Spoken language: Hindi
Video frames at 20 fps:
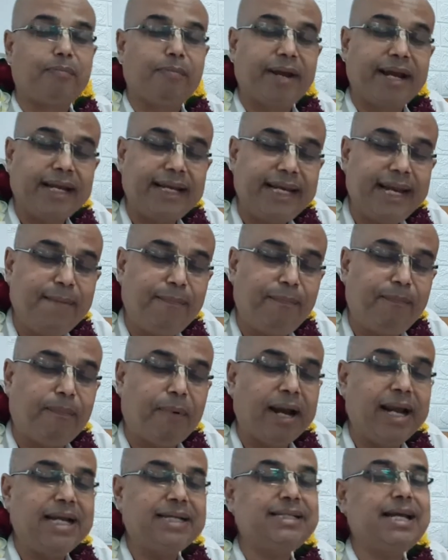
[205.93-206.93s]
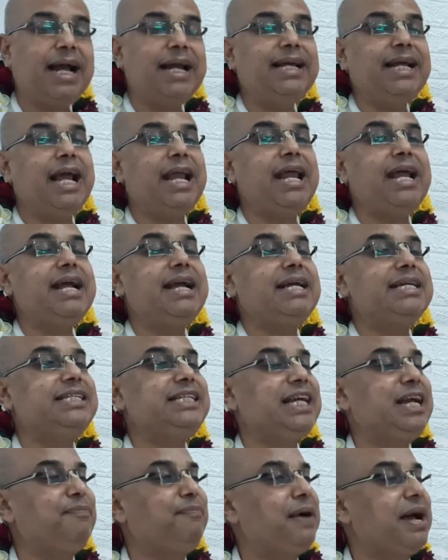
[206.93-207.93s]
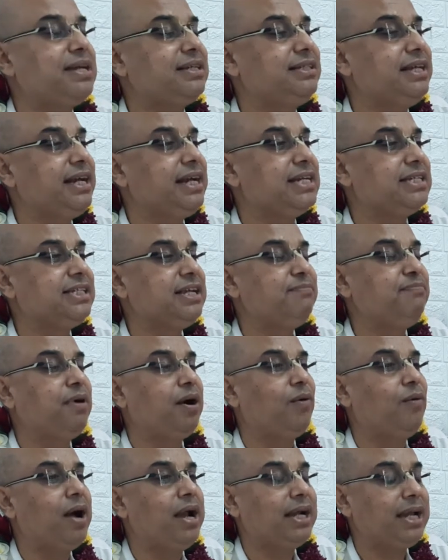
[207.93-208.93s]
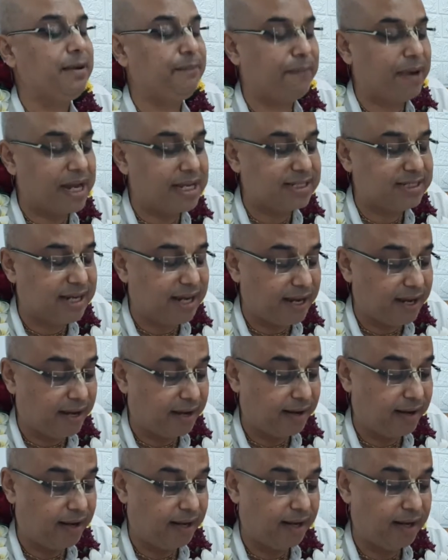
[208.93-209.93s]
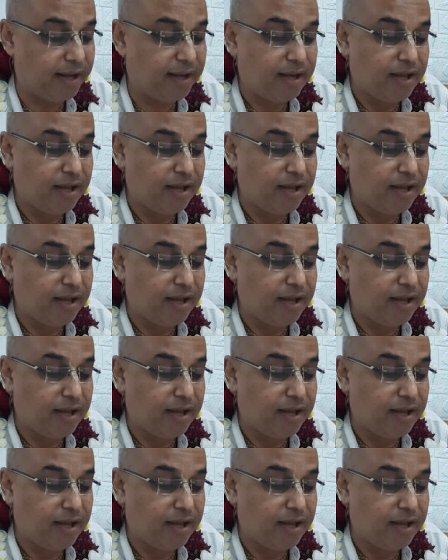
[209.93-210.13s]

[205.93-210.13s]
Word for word: कितनी परेशानी है लेकिन किसी के पास नहीं गए सिर्फ भगवान के पास गए